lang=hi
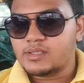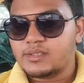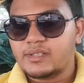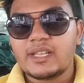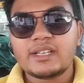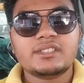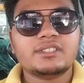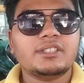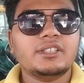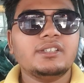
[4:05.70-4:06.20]

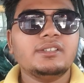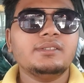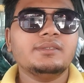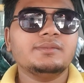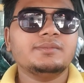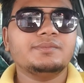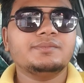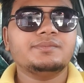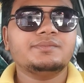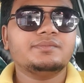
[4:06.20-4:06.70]
नेक्स्ट थिंग
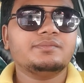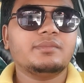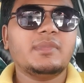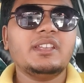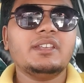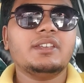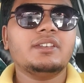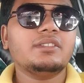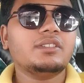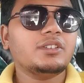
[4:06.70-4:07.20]
भाई
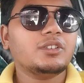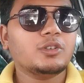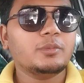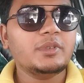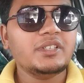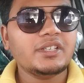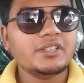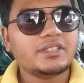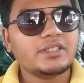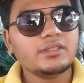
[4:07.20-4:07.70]
किसी को
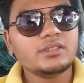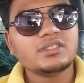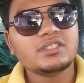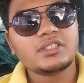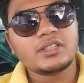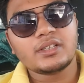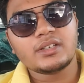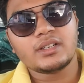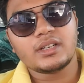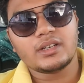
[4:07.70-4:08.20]
भी ये चीज़
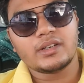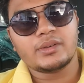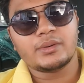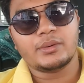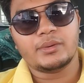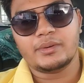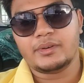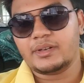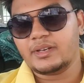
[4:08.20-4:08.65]
शेयर ना करो